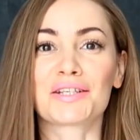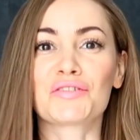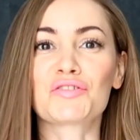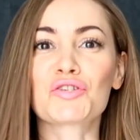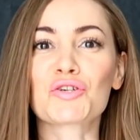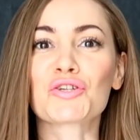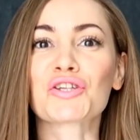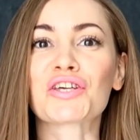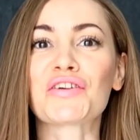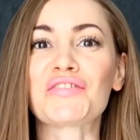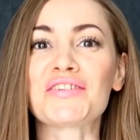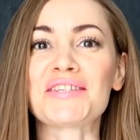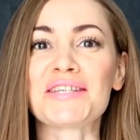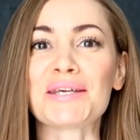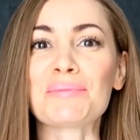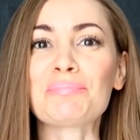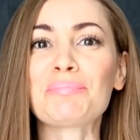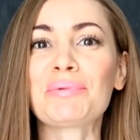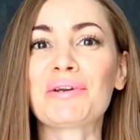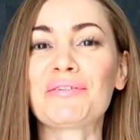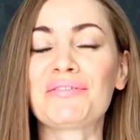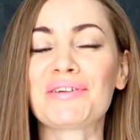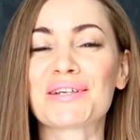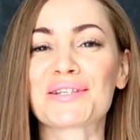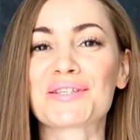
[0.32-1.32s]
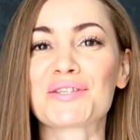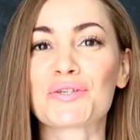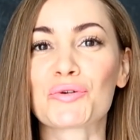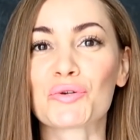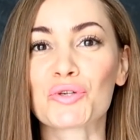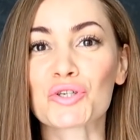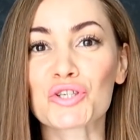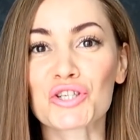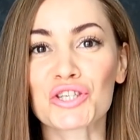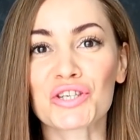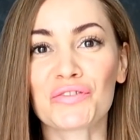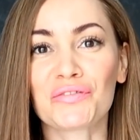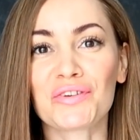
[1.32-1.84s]
Девчонки, всем привет! В
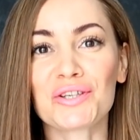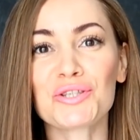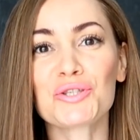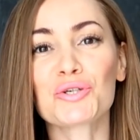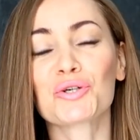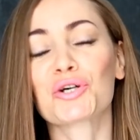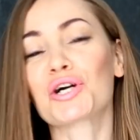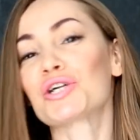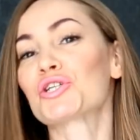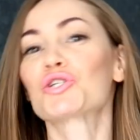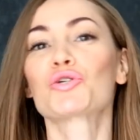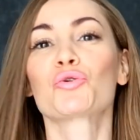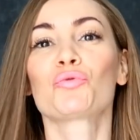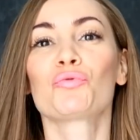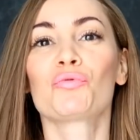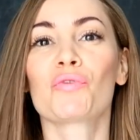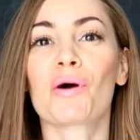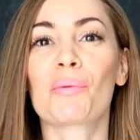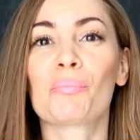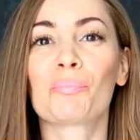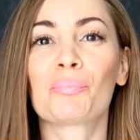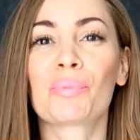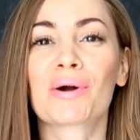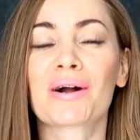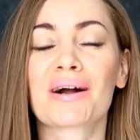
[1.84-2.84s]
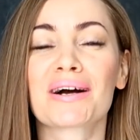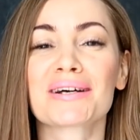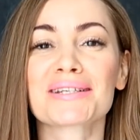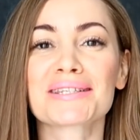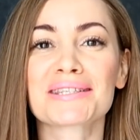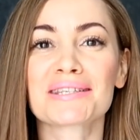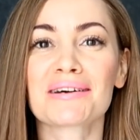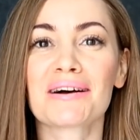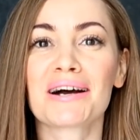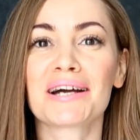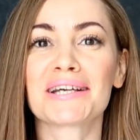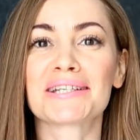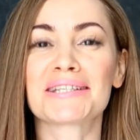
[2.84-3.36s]
сегодняшнем видео хочу вам
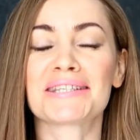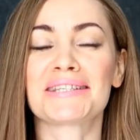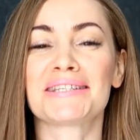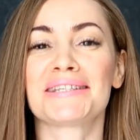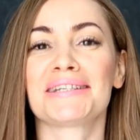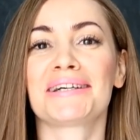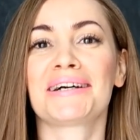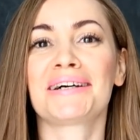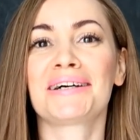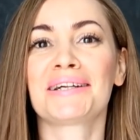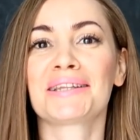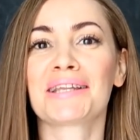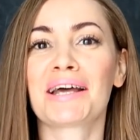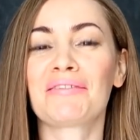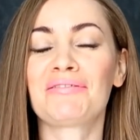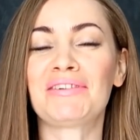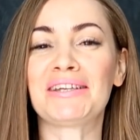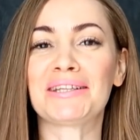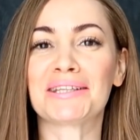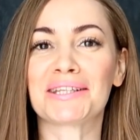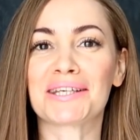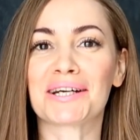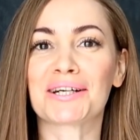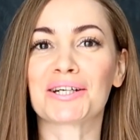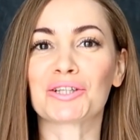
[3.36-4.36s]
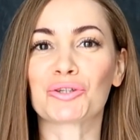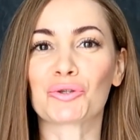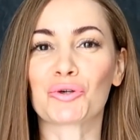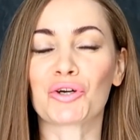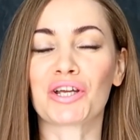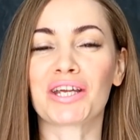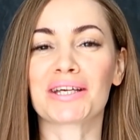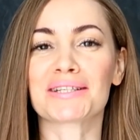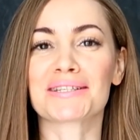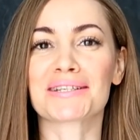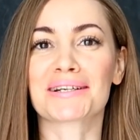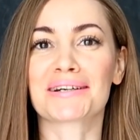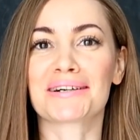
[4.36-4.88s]
показать а, новинки,
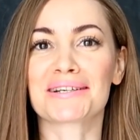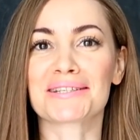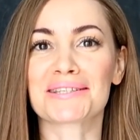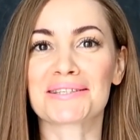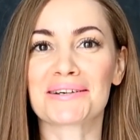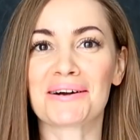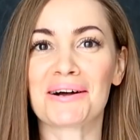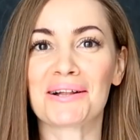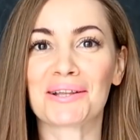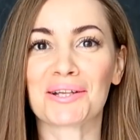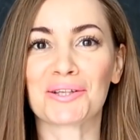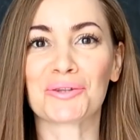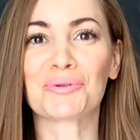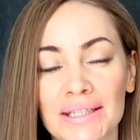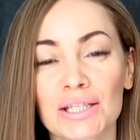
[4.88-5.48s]
которые я заказала.